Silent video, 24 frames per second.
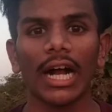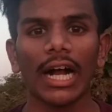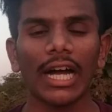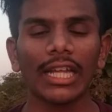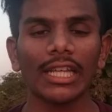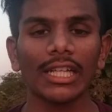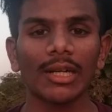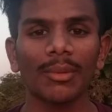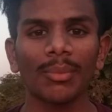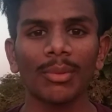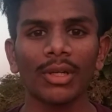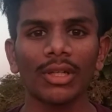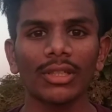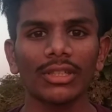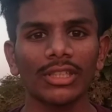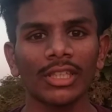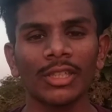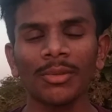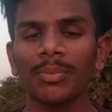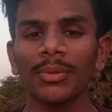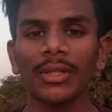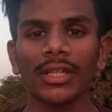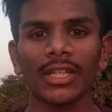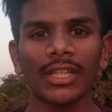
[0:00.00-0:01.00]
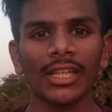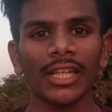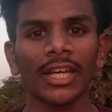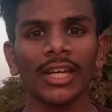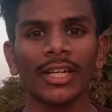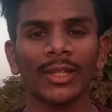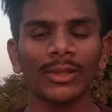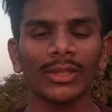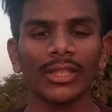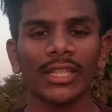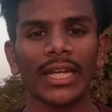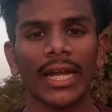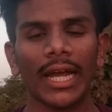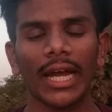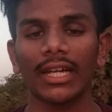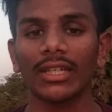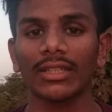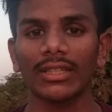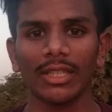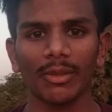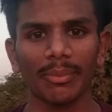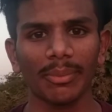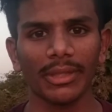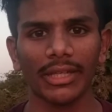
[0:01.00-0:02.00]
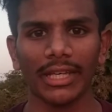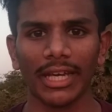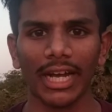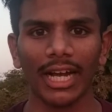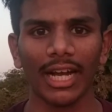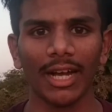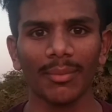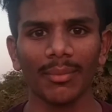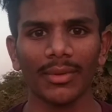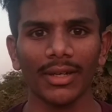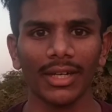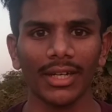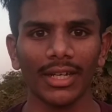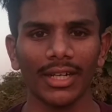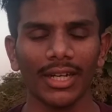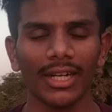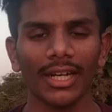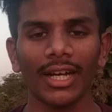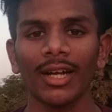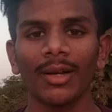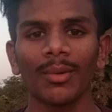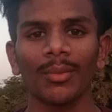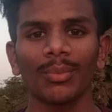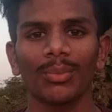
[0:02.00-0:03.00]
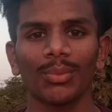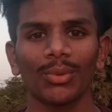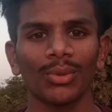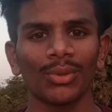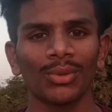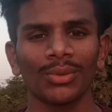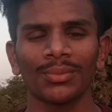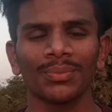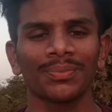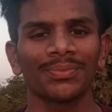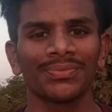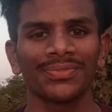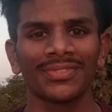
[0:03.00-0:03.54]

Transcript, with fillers: அதுக்கப்புறம் திருப்பி இதே கொஸ்டின் யாரும் திருப்பி கேட்காம இருங்க போதும்